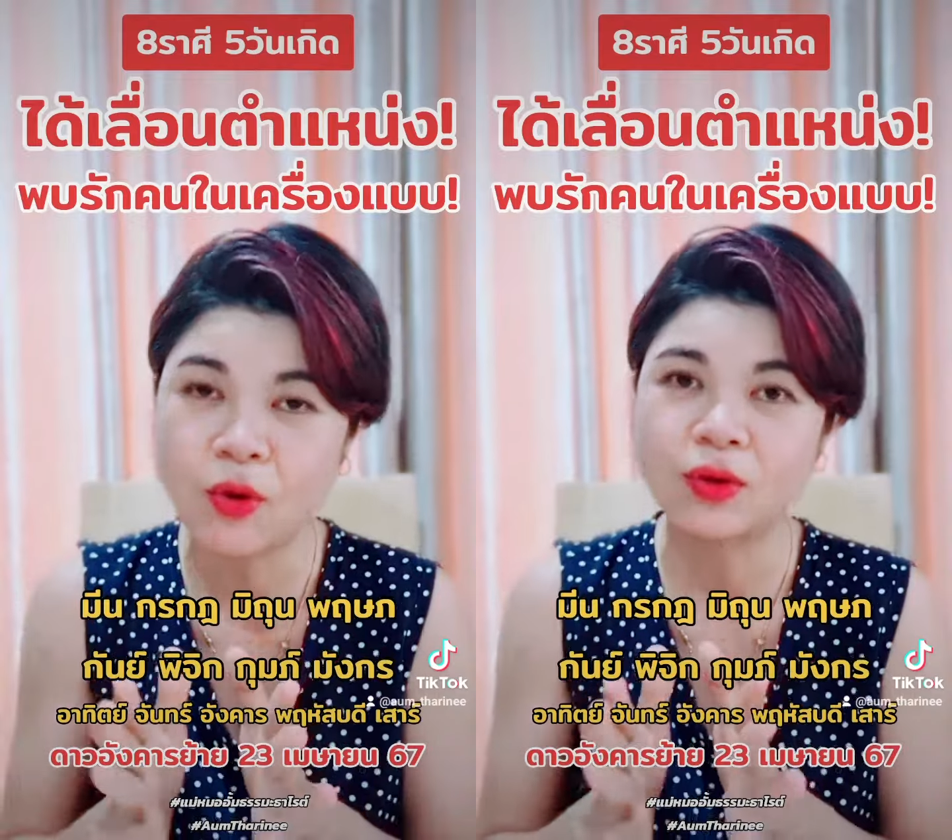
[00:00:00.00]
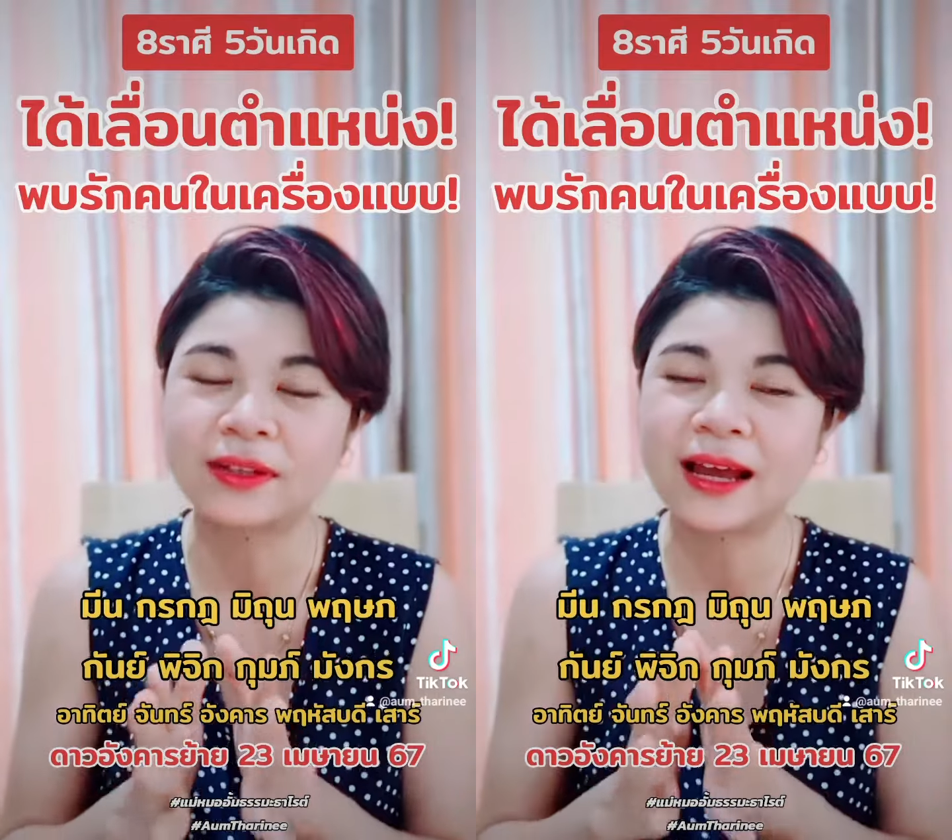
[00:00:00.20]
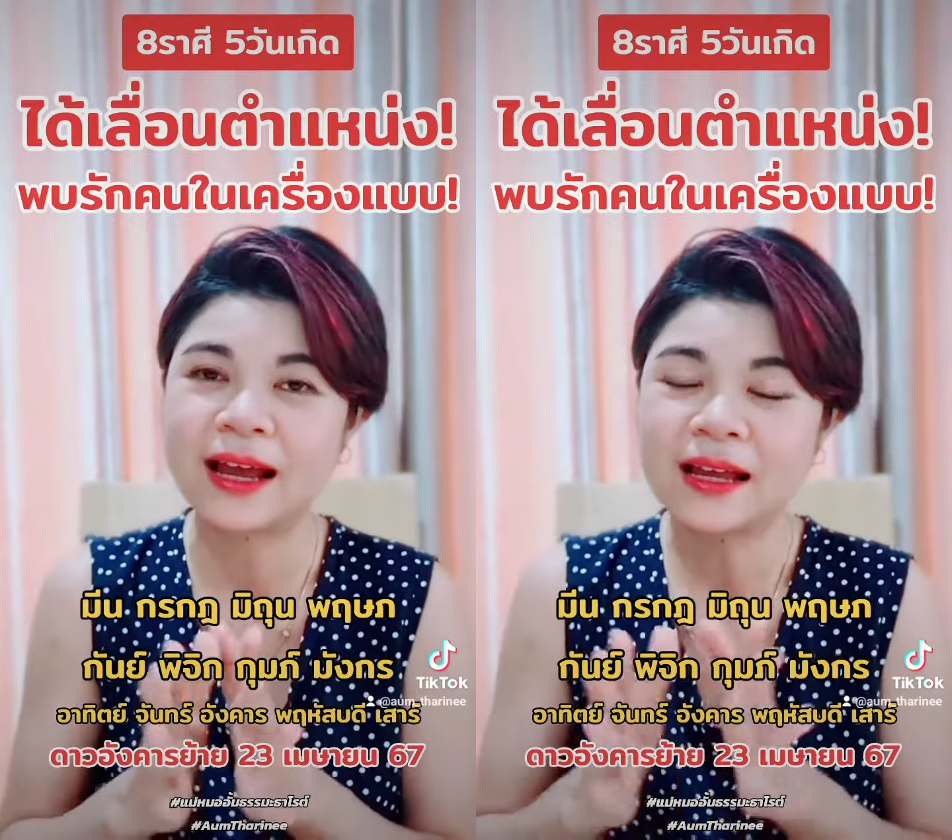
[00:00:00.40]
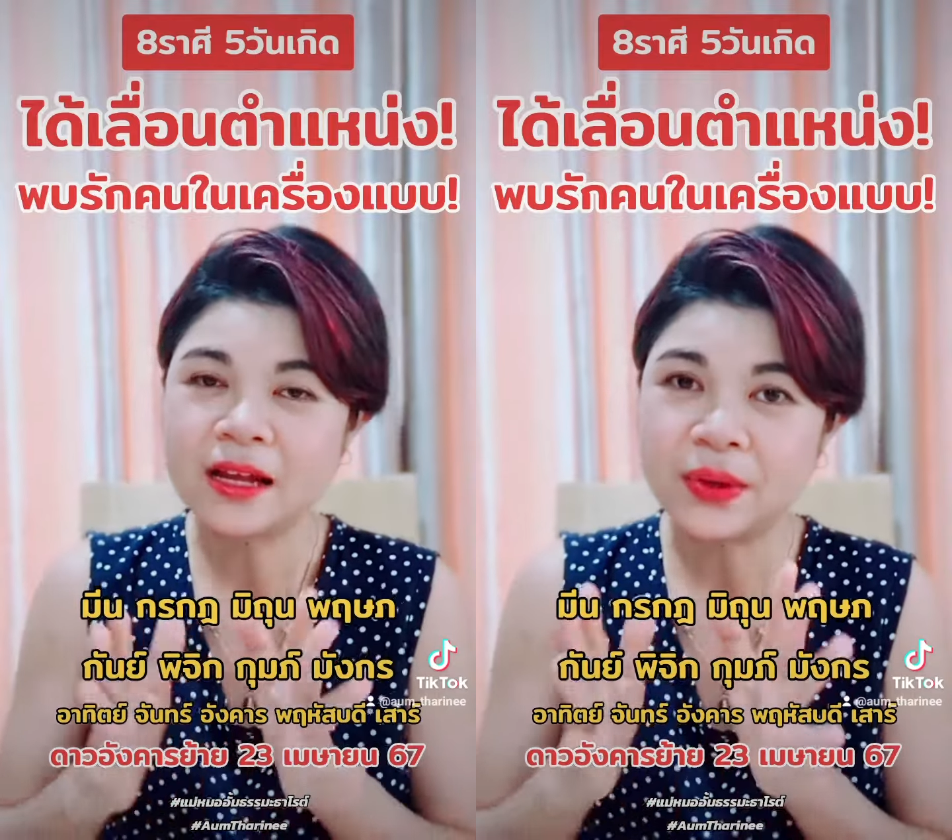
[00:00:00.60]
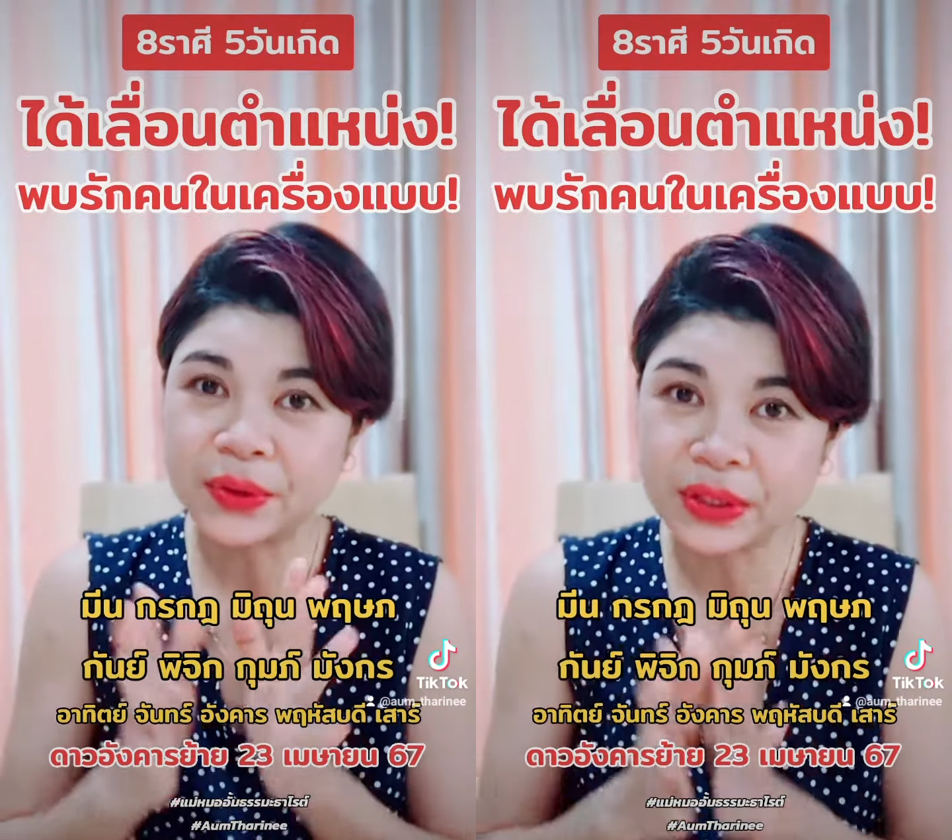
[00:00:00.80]
คงนะคะ
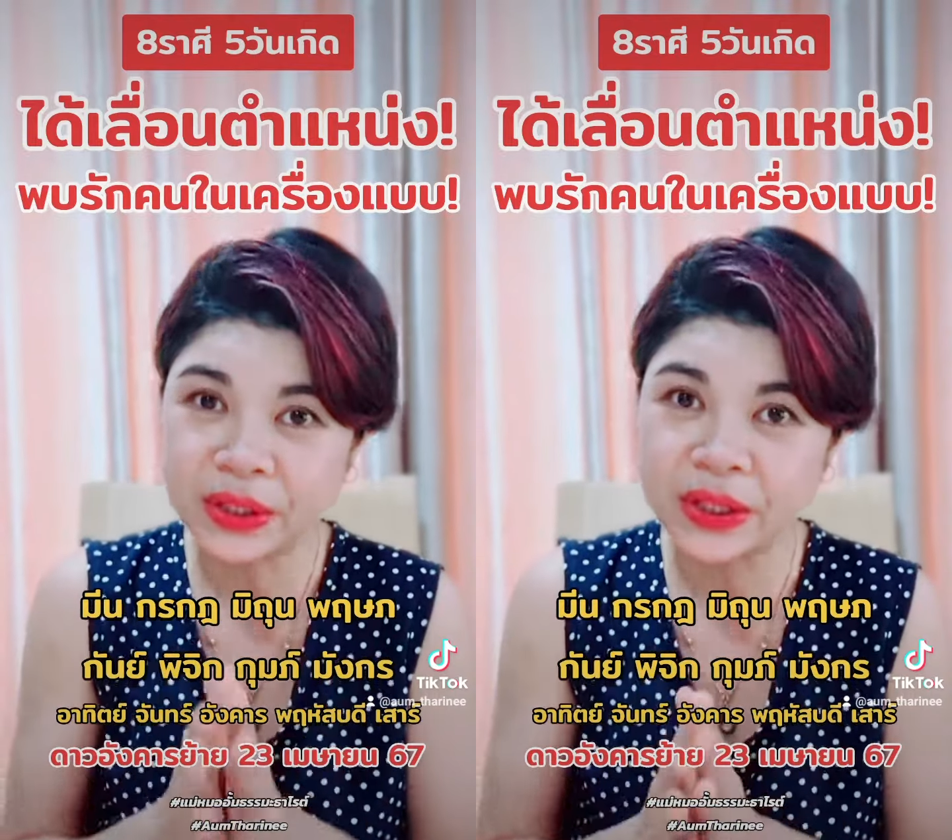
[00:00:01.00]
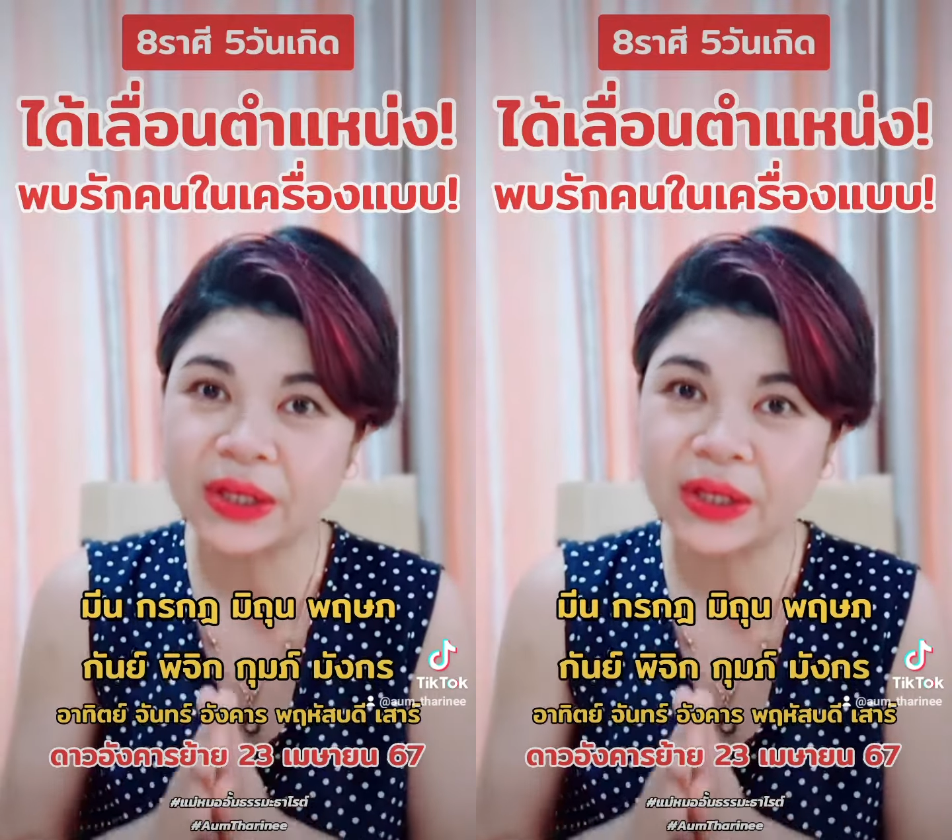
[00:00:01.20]
หรือ